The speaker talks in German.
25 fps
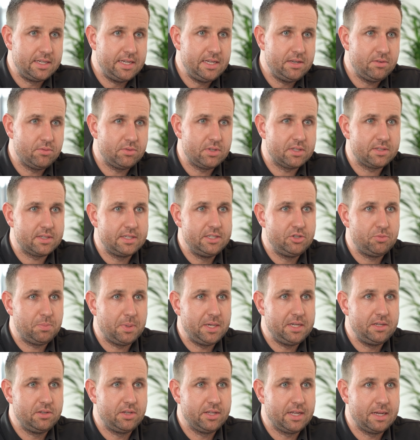gehen und das
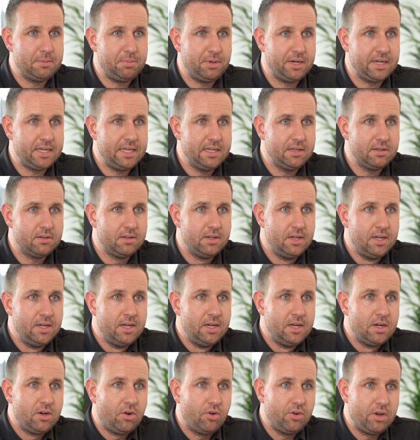entsprechend reparieren
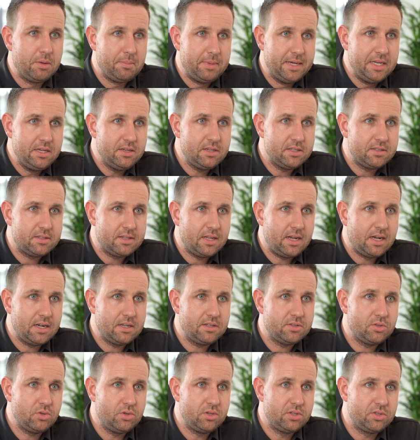und am Ende des
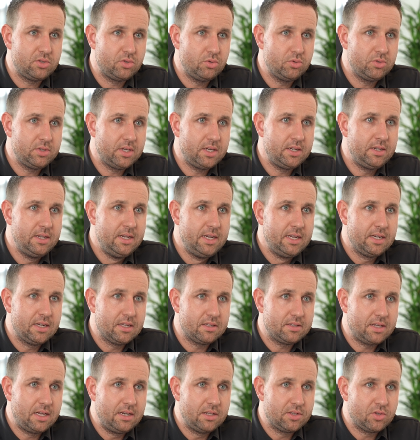Tages sollte es so sein,
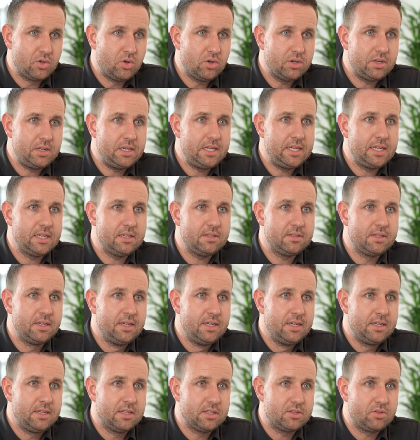dass alles ordentlich ist,
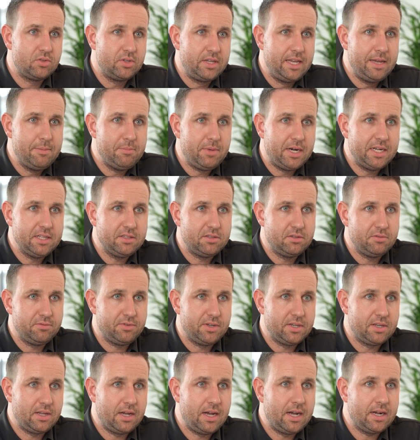dass zu jedem einzelnen
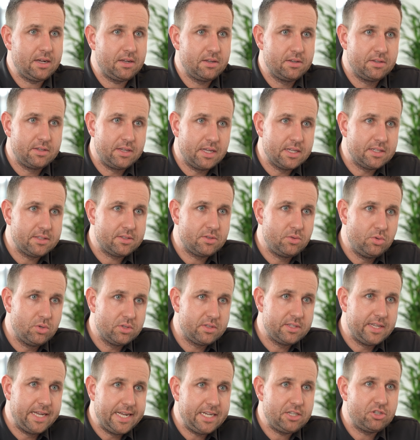Vertrag ein ganz
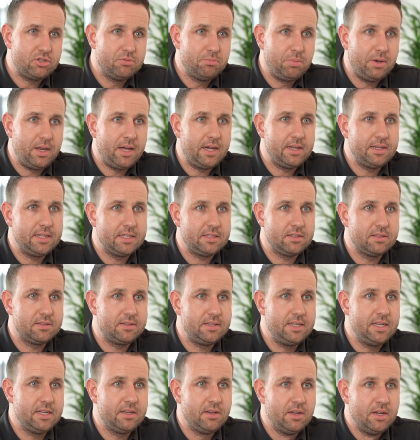kurzer Actionplan
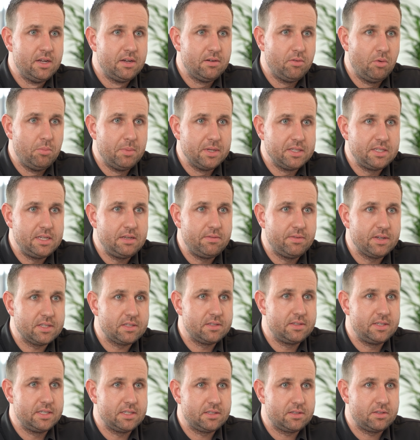existiert, wo man sieht, was
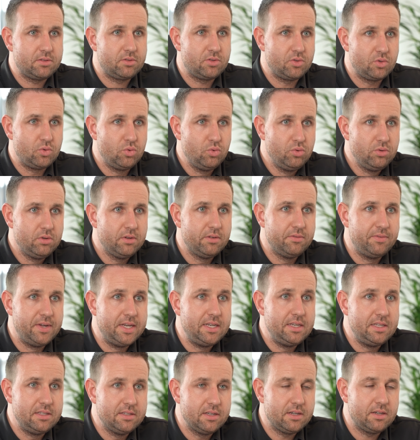ist jetzt zu tun,
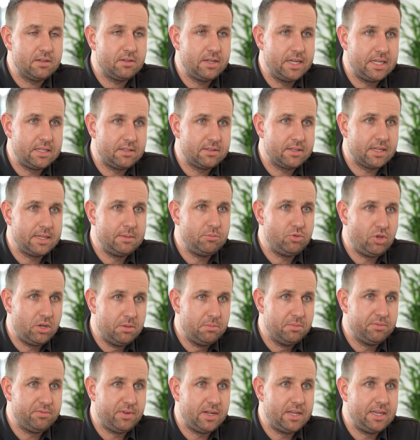wenn dieser extrem
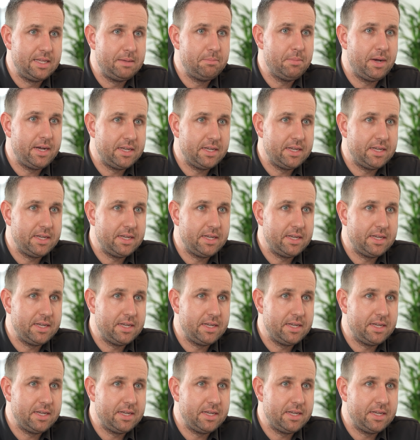schlimme Fall eben